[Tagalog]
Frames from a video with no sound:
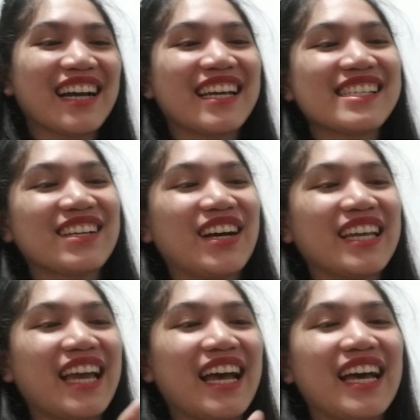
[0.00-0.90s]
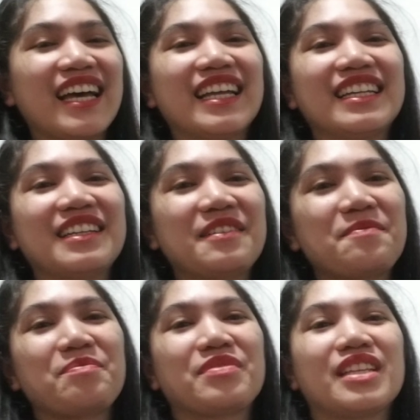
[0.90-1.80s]
okay, so, ayan.
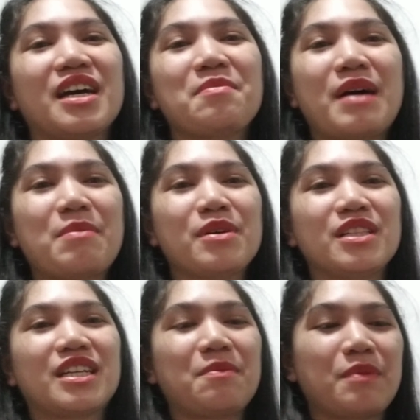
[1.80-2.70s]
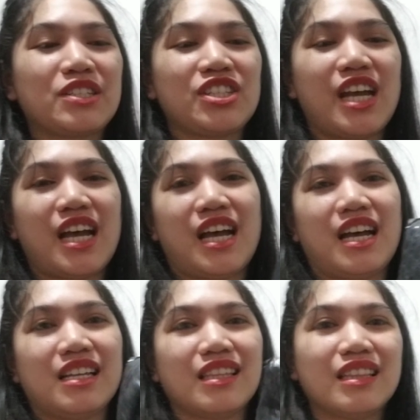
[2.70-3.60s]
Naka-bubble wrap pa siya,
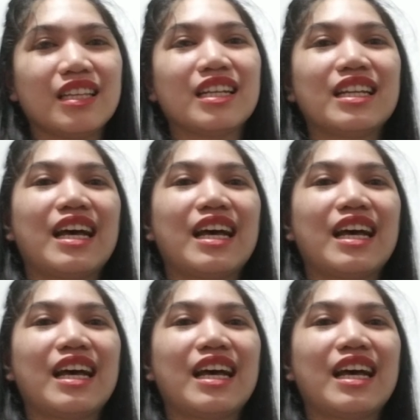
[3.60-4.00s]
ha? Titingnan